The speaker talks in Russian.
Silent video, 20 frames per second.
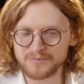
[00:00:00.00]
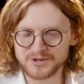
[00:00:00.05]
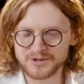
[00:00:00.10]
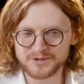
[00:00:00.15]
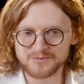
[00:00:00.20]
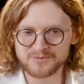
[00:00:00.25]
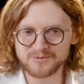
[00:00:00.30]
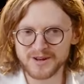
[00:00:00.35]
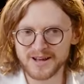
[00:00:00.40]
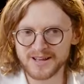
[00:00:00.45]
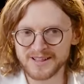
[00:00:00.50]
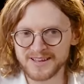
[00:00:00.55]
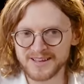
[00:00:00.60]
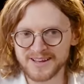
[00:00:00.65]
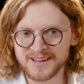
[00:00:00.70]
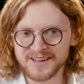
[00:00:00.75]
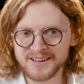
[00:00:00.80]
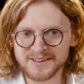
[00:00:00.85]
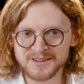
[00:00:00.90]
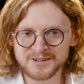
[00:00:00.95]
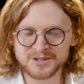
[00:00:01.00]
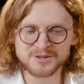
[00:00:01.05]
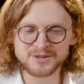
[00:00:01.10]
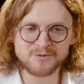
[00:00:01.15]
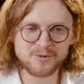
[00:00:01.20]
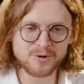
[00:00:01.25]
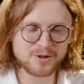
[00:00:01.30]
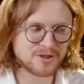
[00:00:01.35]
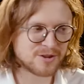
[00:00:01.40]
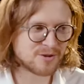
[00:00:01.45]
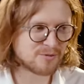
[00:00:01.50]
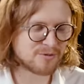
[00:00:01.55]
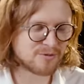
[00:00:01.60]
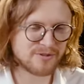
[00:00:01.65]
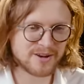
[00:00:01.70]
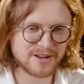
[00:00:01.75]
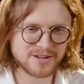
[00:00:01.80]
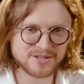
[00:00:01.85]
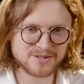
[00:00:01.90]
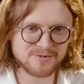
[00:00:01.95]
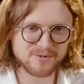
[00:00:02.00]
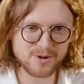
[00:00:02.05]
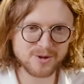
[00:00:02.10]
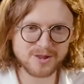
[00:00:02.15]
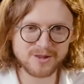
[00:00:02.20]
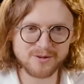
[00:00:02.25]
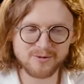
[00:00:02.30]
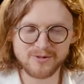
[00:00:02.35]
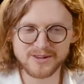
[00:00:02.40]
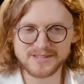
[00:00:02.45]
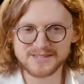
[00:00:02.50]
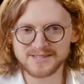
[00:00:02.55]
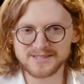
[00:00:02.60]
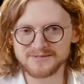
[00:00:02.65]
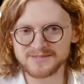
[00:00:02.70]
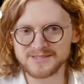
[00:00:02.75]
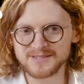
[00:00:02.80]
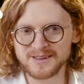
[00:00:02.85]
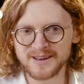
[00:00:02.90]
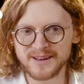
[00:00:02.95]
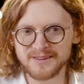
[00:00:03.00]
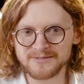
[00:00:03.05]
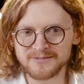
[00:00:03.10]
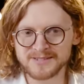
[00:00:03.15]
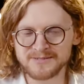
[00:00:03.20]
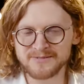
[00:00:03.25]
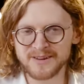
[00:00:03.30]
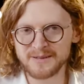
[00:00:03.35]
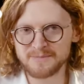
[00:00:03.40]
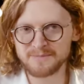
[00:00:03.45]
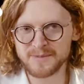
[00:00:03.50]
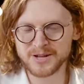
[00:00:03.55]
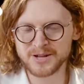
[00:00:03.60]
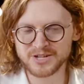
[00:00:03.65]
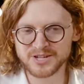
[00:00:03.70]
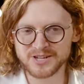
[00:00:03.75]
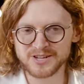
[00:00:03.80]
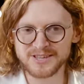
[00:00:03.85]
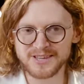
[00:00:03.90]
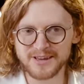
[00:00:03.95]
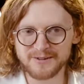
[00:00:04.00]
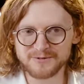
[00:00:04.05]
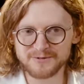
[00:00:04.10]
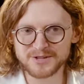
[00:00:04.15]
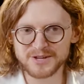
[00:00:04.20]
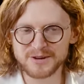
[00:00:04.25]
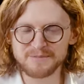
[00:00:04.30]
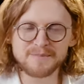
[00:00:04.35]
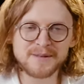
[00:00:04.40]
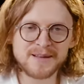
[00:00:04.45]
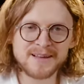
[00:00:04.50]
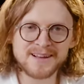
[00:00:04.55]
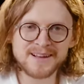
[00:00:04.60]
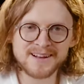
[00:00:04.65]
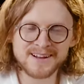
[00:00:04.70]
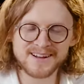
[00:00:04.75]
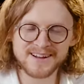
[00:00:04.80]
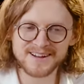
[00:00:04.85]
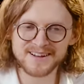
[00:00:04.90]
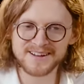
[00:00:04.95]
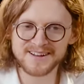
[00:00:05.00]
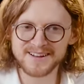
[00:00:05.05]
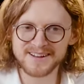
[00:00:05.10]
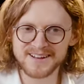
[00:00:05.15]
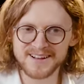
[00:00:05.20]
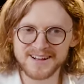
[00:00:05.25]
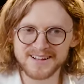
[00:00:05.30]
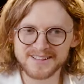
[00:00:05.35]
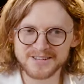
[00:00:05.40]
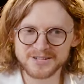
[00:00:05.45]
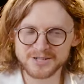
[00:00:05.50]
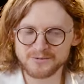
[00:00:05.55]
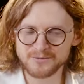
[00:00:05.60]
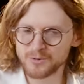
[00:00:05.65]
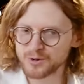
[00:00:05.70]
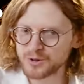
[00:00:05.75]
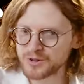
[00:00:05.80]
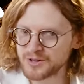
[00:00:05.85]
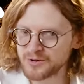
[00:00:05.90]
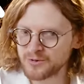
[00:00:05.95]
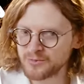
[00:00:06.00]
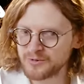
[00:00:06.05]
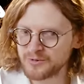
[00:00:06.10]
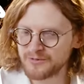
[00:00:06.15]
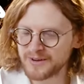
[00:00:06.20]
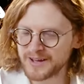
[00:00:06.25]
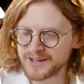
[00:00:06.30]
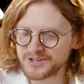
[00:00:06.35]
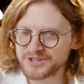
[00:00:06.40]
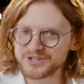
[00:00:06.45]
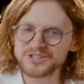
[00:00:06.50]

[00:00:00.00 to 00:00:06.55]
Почему, когда животное убивает животное, у вас это возника, вызывает меньше гнев, чем э, когда животное убивает